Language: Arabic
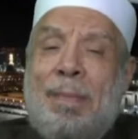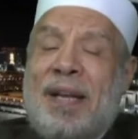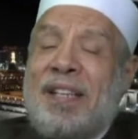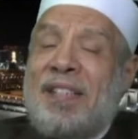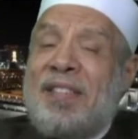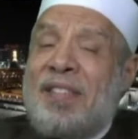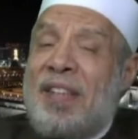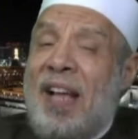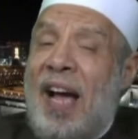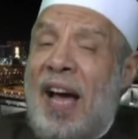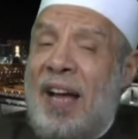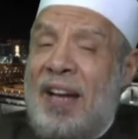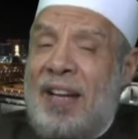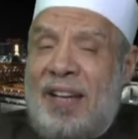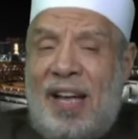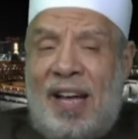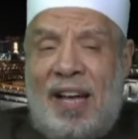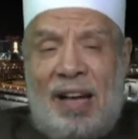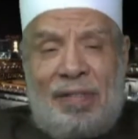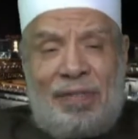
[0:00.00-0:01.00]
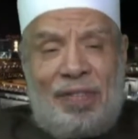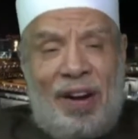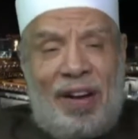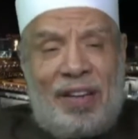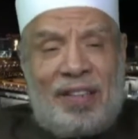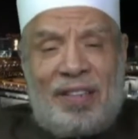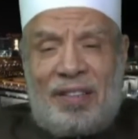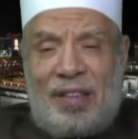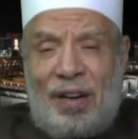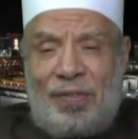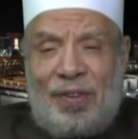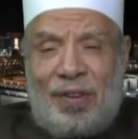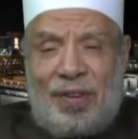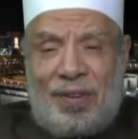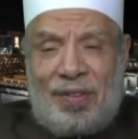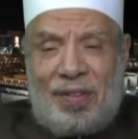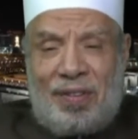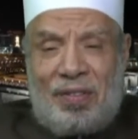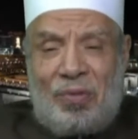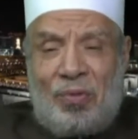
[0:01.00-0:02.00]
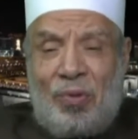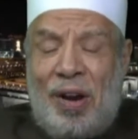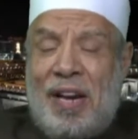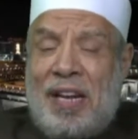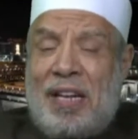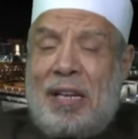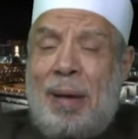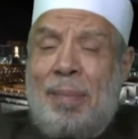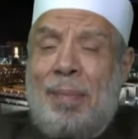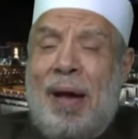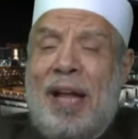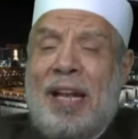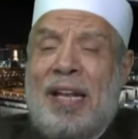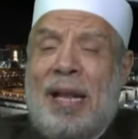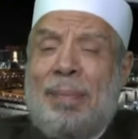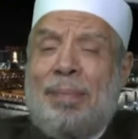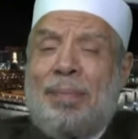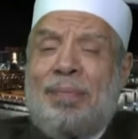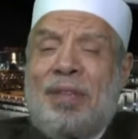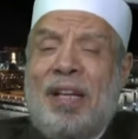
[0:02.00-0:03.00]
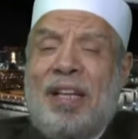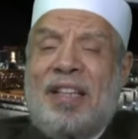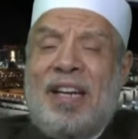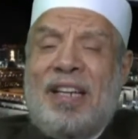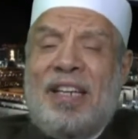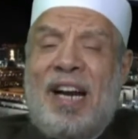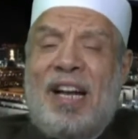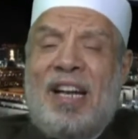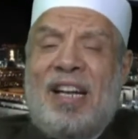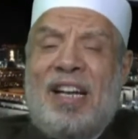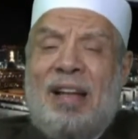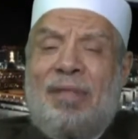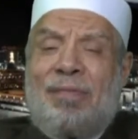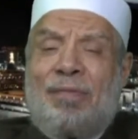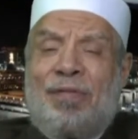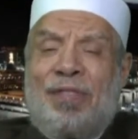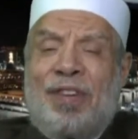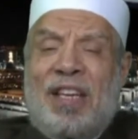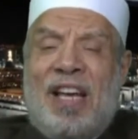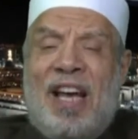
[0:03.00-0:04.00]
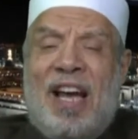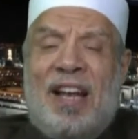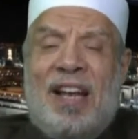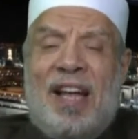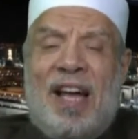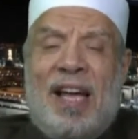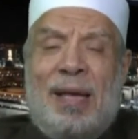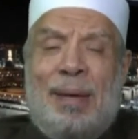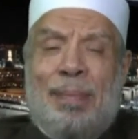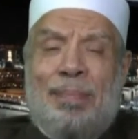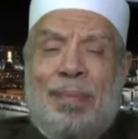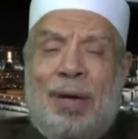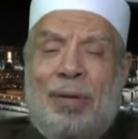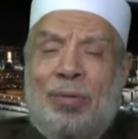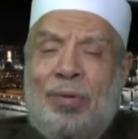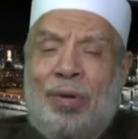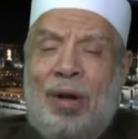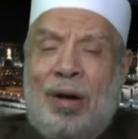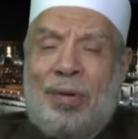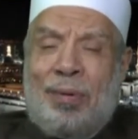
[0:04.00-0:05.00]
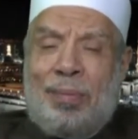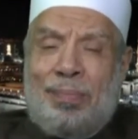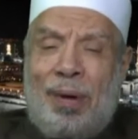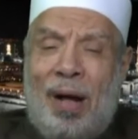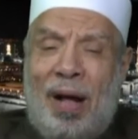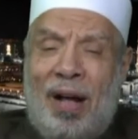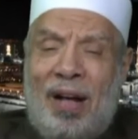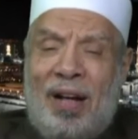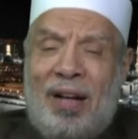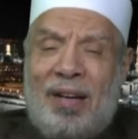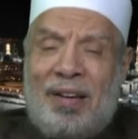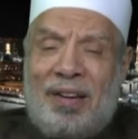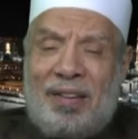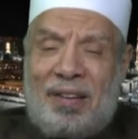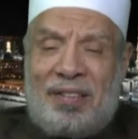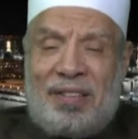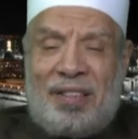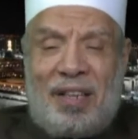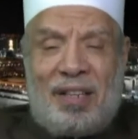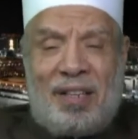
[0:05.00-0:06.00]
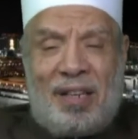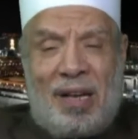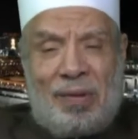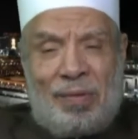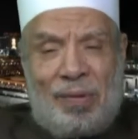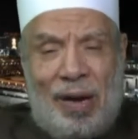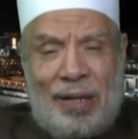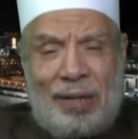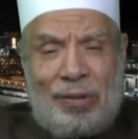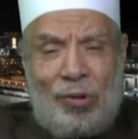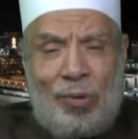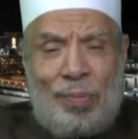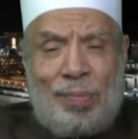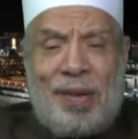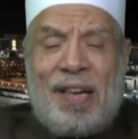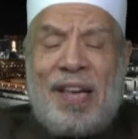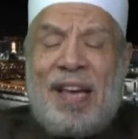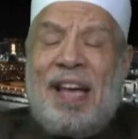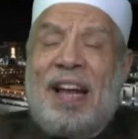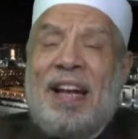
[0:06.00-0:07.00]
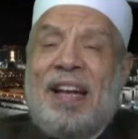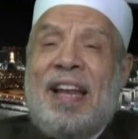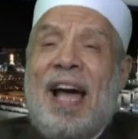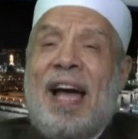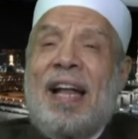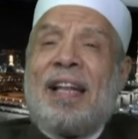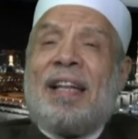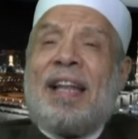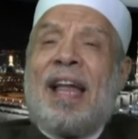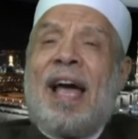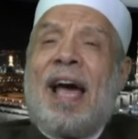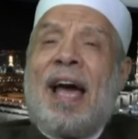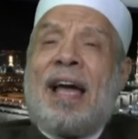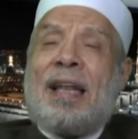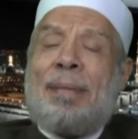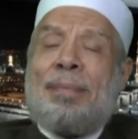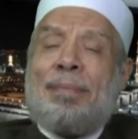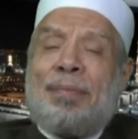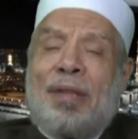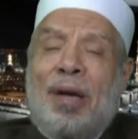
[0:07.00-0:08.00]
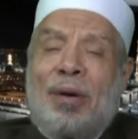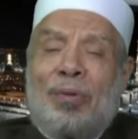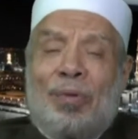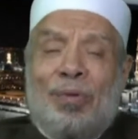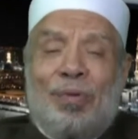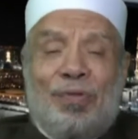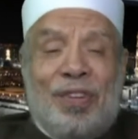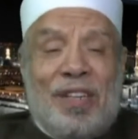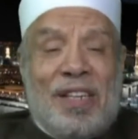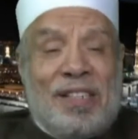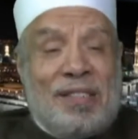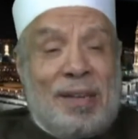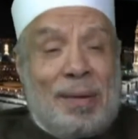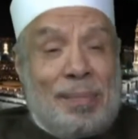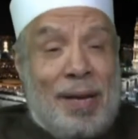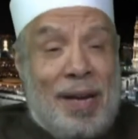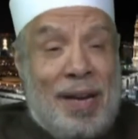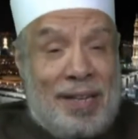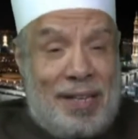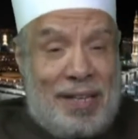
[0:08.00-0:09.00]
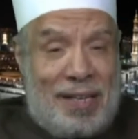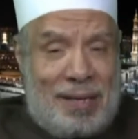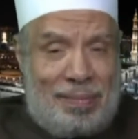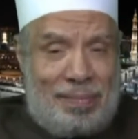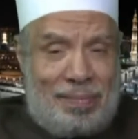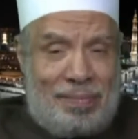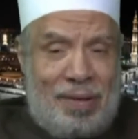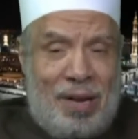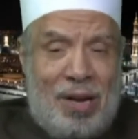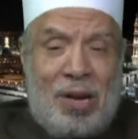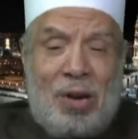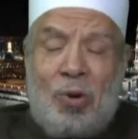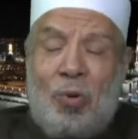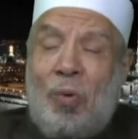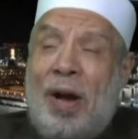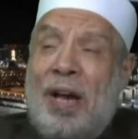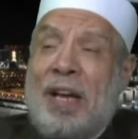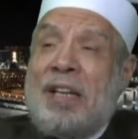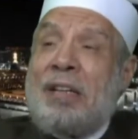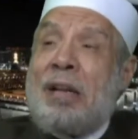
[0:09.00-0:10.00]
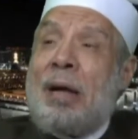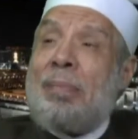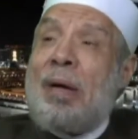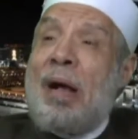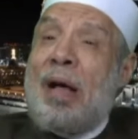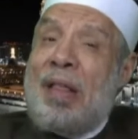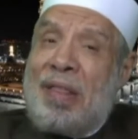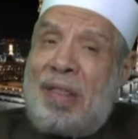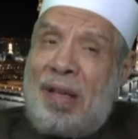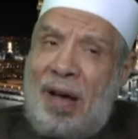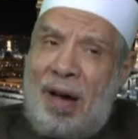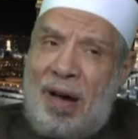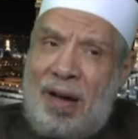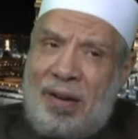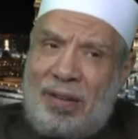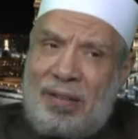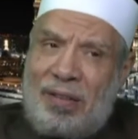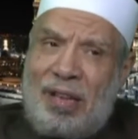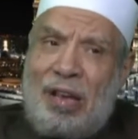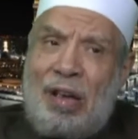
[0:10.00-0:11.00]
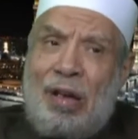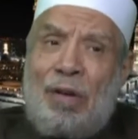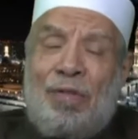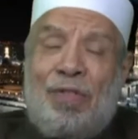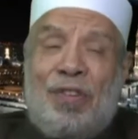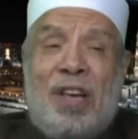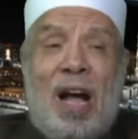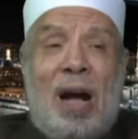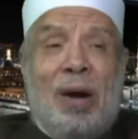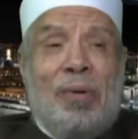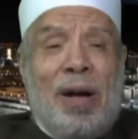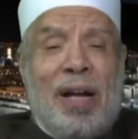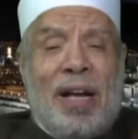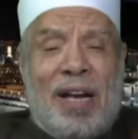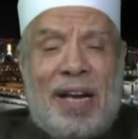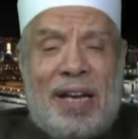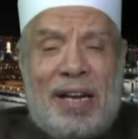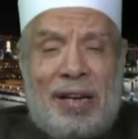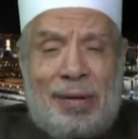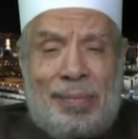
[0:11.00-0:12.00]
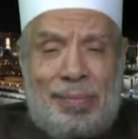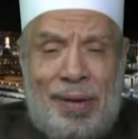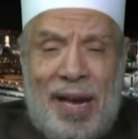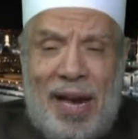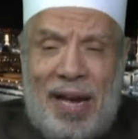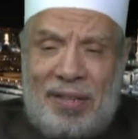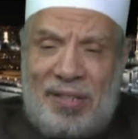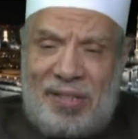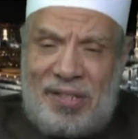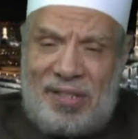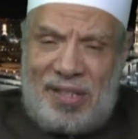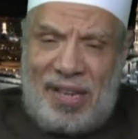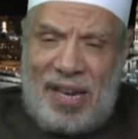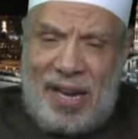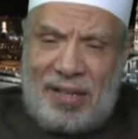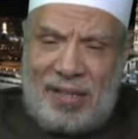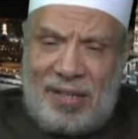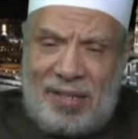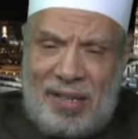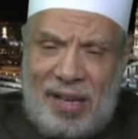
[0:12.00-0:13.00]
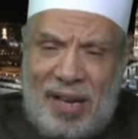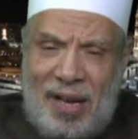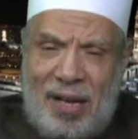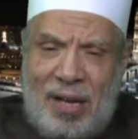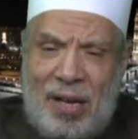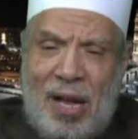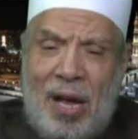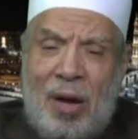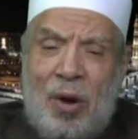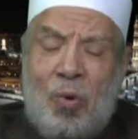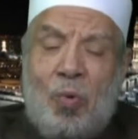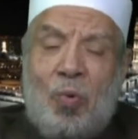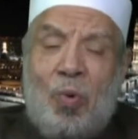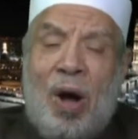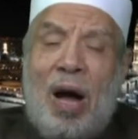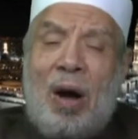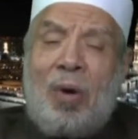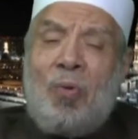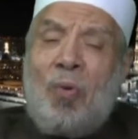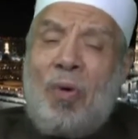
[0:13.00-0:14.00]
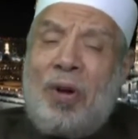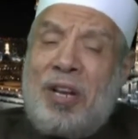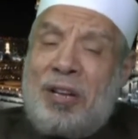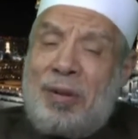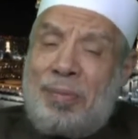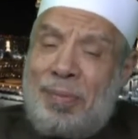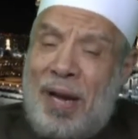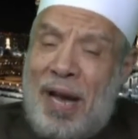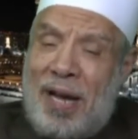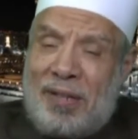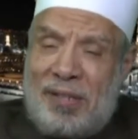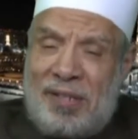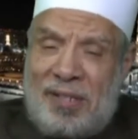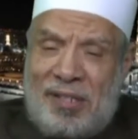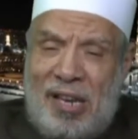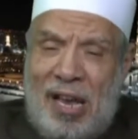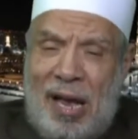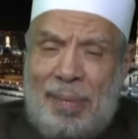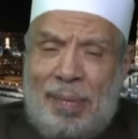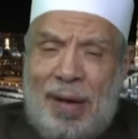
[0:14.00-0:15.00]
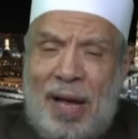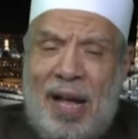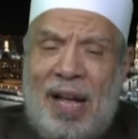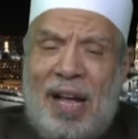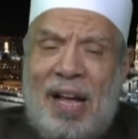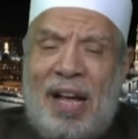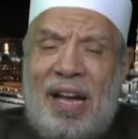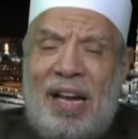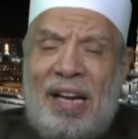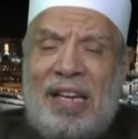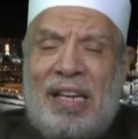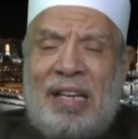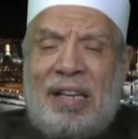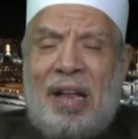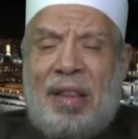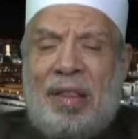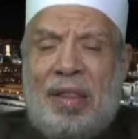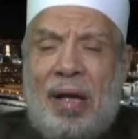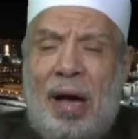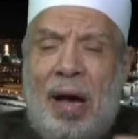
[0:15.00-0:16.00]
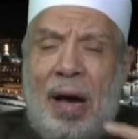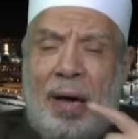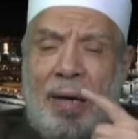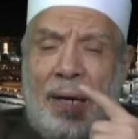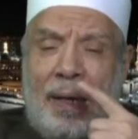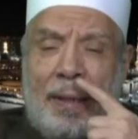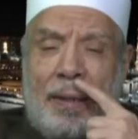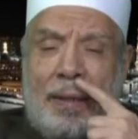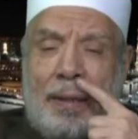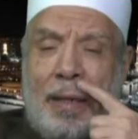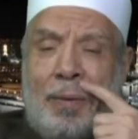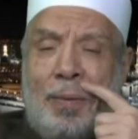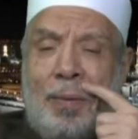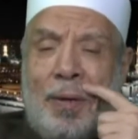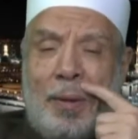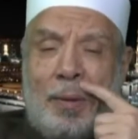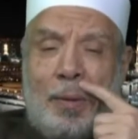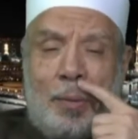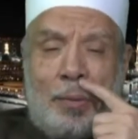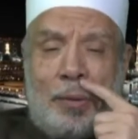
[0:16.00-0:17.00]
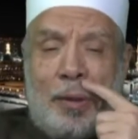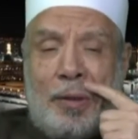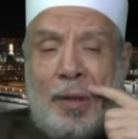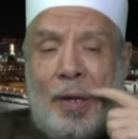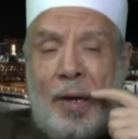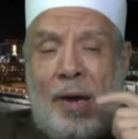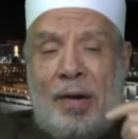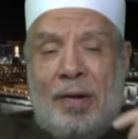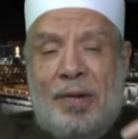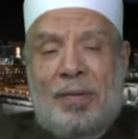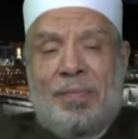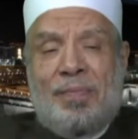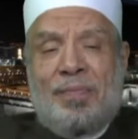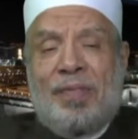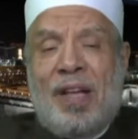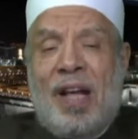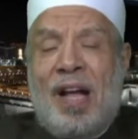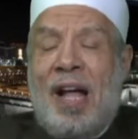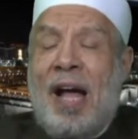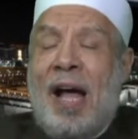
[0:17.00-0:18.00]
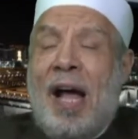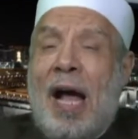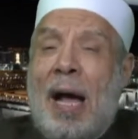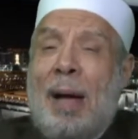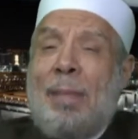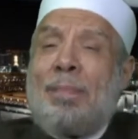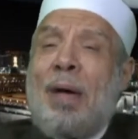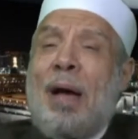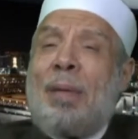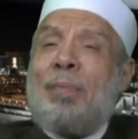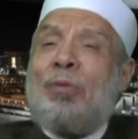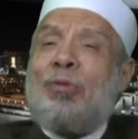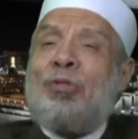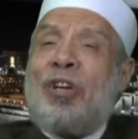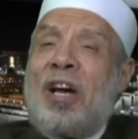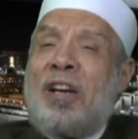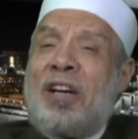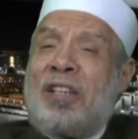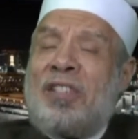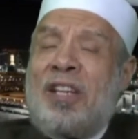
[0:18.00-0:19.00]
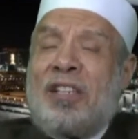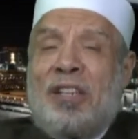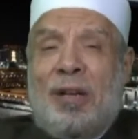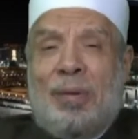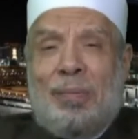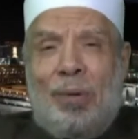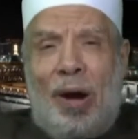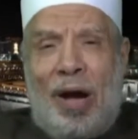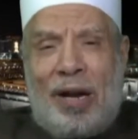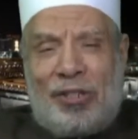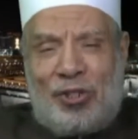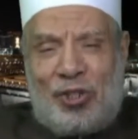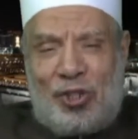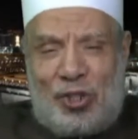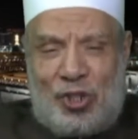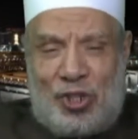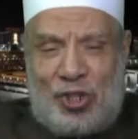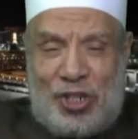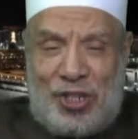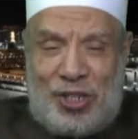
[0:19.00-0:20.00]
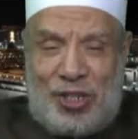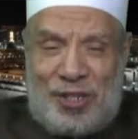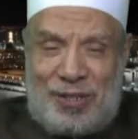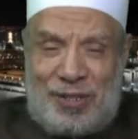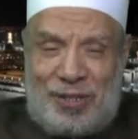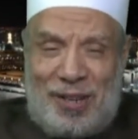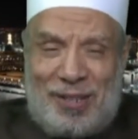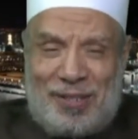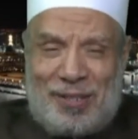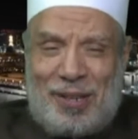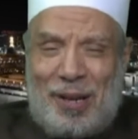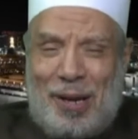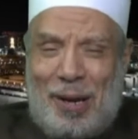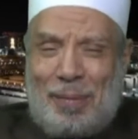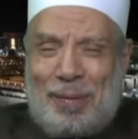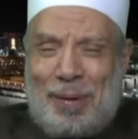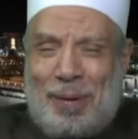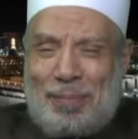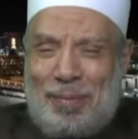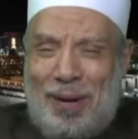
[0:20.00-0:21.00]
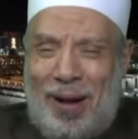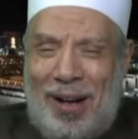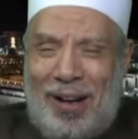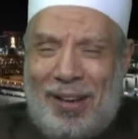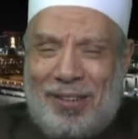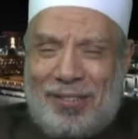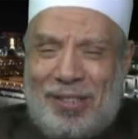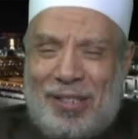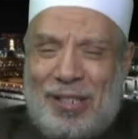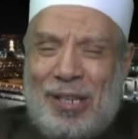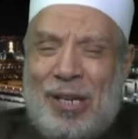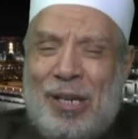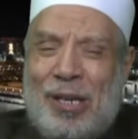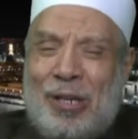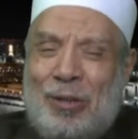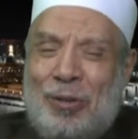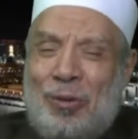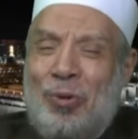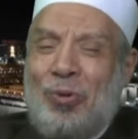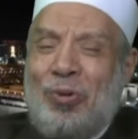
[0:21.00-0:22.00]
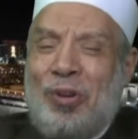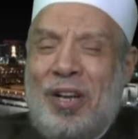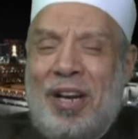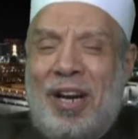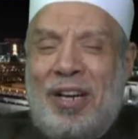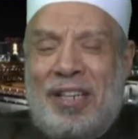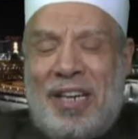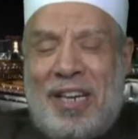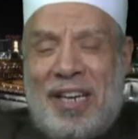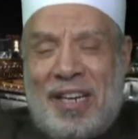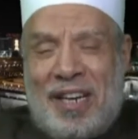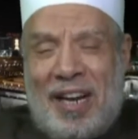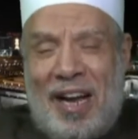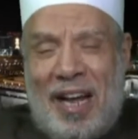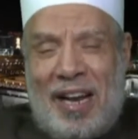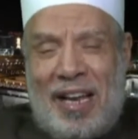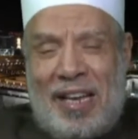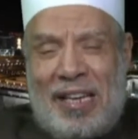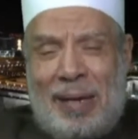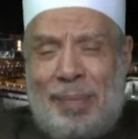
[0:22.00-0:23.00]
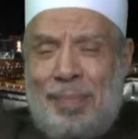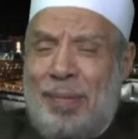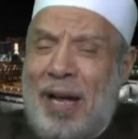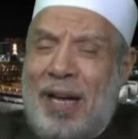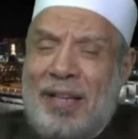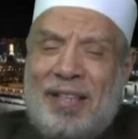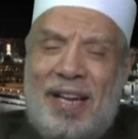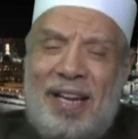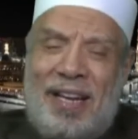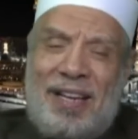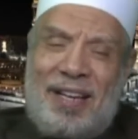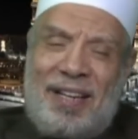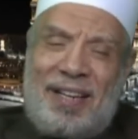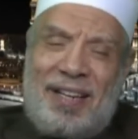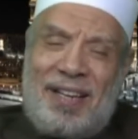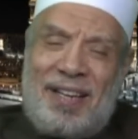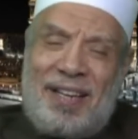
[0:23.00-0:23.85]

من استحلها فقد كفر وانما لم تتكلم فيها الائمه الاربعه رضي الله عنهم لانها لم تكن في زمانهم وانما ظهرت في اواخر المئه السادسه وأول المئة السابع حين ظهرت دولة التتار أما مجالسة المحششين أصحاب المعاصي دون نكير عليهم لا تحل